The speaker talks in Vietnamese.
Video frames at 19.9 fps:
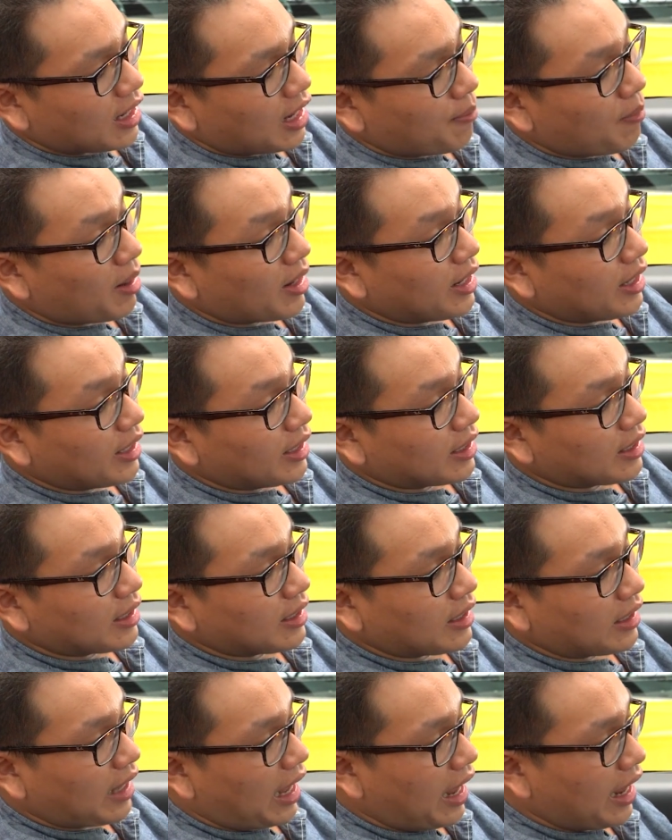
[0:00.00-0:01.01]
Cái màn hình,
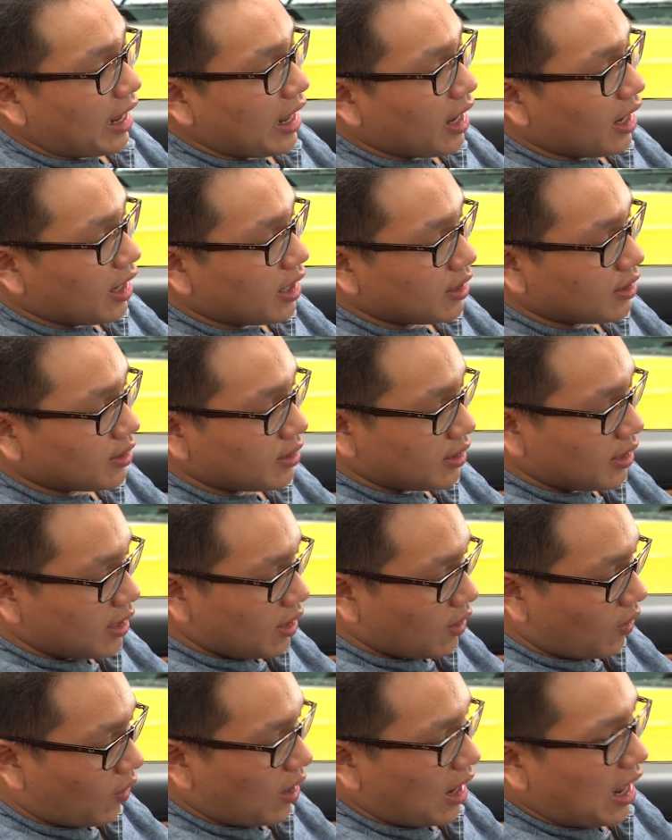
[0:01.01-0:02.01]
cái
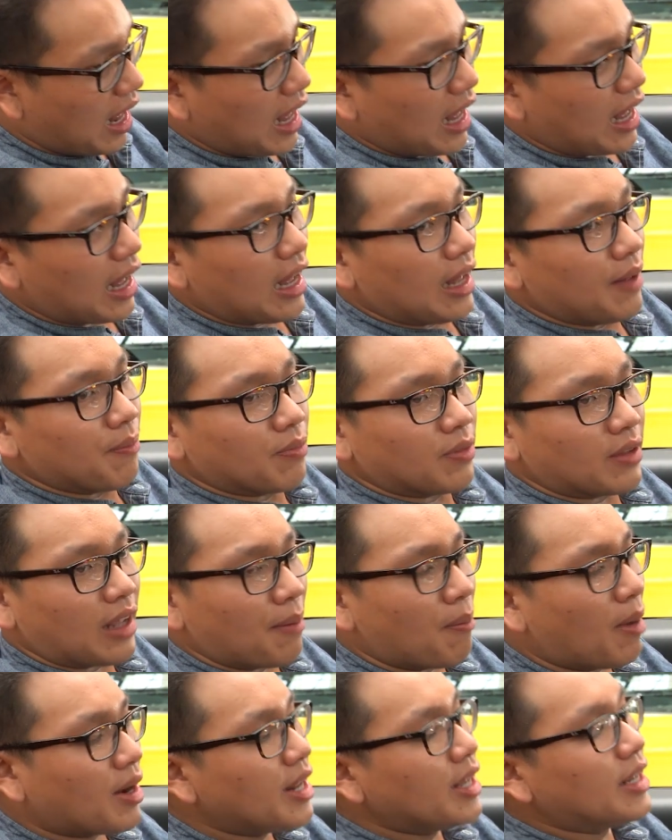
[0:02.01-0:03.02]
gọi là
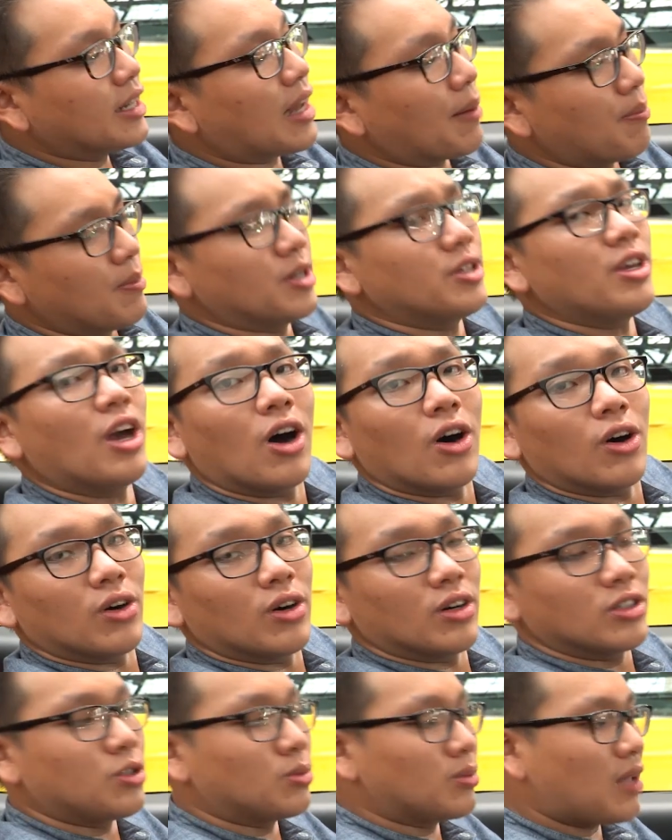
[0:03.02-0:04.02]
cái màn hình cảm ứng nhỏ.
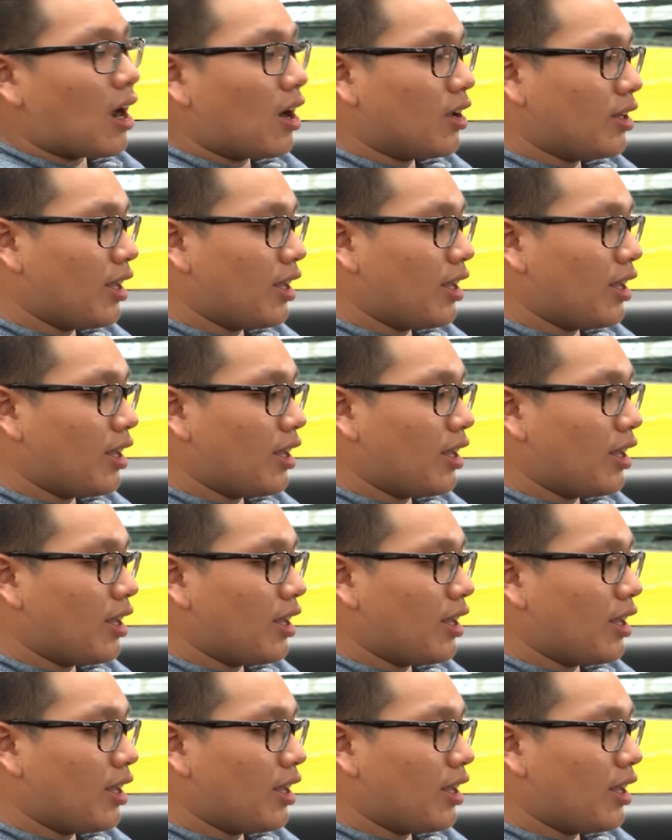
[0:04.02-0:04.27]
Chúng ta